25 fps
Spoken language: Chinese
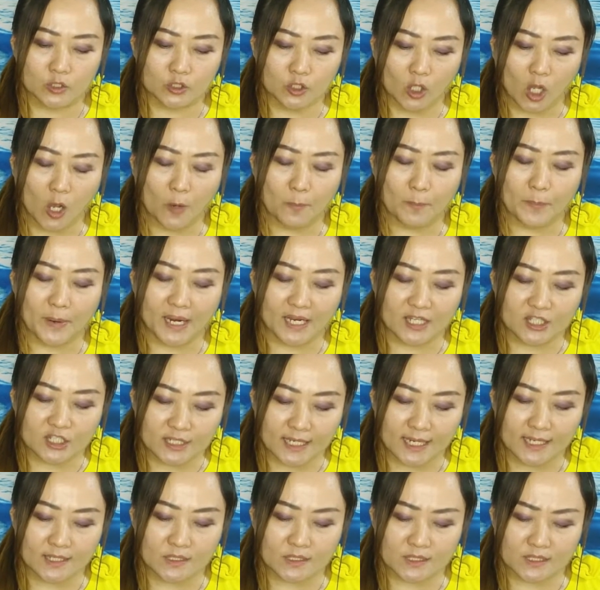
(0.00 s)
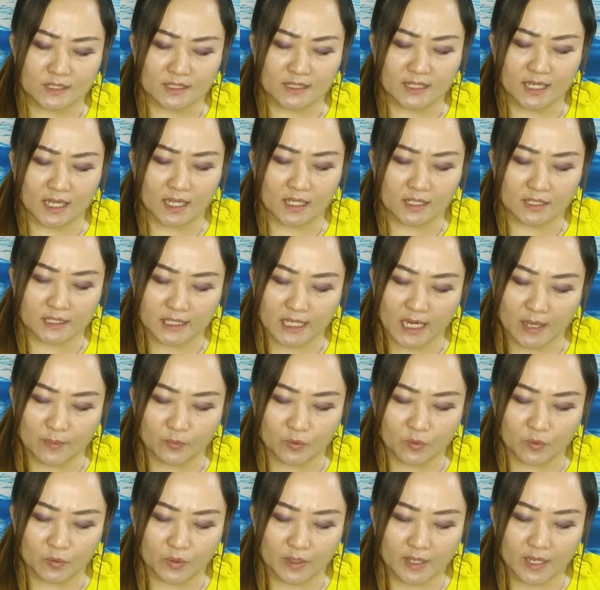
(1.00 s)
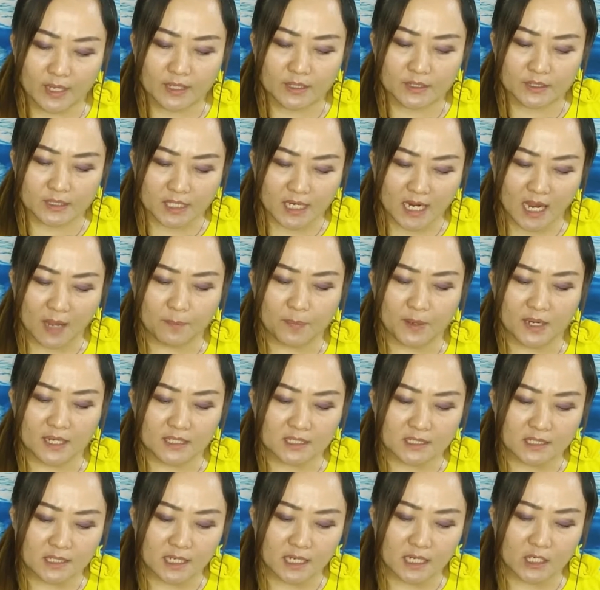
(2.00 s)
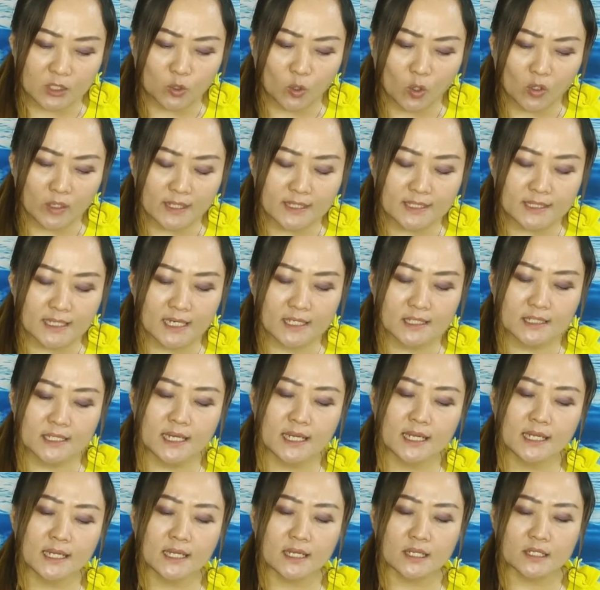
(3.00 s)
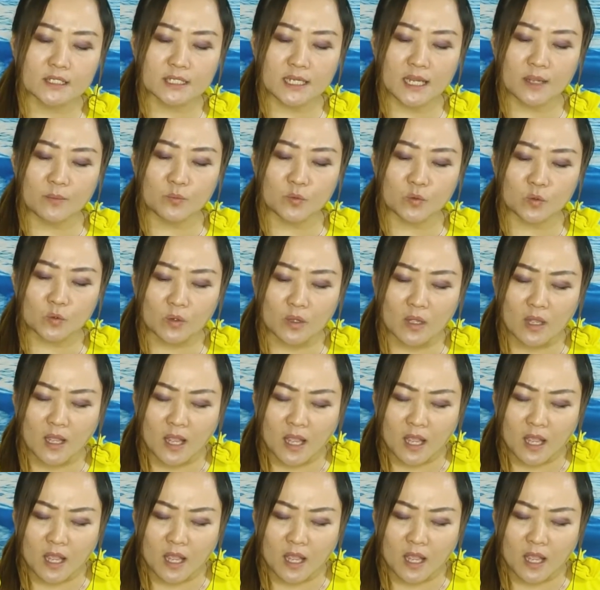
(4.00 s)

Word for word: 都比金子可羡慕，且比极多的金金可羡慕，